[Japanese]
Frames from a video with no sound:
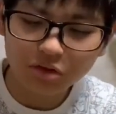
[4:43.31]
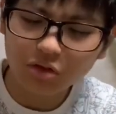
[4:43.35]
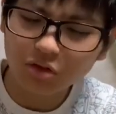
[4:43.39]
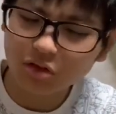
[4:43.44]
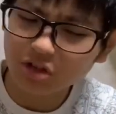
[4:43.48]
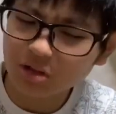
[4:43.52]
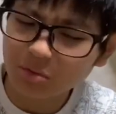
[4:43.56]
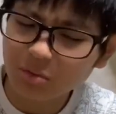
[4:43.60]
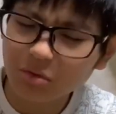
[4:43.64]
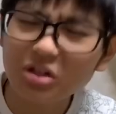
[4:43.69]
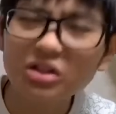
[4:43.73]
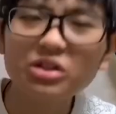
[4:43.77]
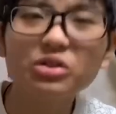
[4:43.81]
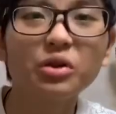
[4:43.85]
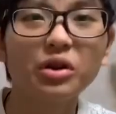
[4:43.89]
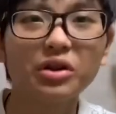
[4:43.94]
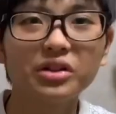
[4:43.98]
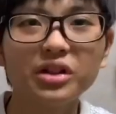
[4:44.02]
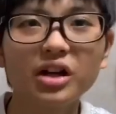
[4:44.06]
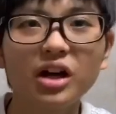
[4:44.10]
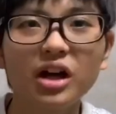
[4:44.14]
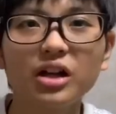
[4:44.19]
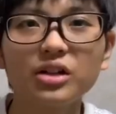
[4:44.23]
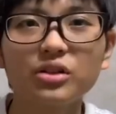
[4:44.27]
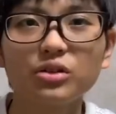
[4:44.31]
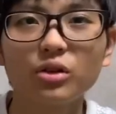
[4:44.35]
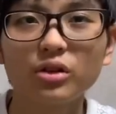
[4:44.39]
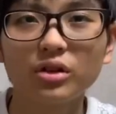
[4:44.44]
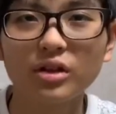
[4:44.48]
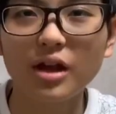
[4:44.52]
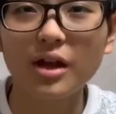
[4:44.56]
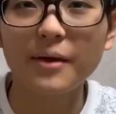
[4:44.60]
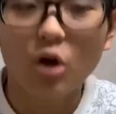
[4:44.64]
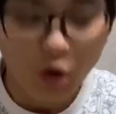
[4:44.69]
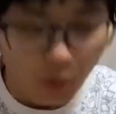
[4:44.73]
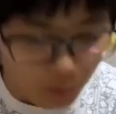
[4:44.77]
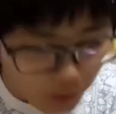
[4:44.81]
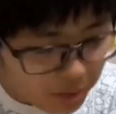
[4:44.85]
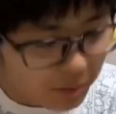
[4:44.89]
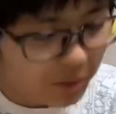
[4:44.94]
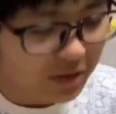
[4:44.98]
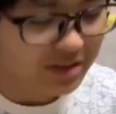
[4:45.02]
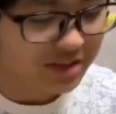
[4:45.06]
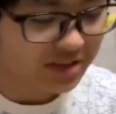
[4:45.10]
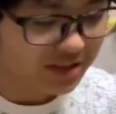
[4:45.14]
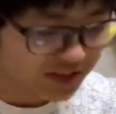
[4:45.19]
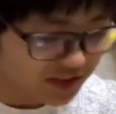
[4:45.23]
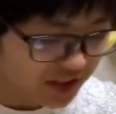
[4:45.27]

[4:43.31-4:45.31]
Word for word: といてもいいのかなとね、思います。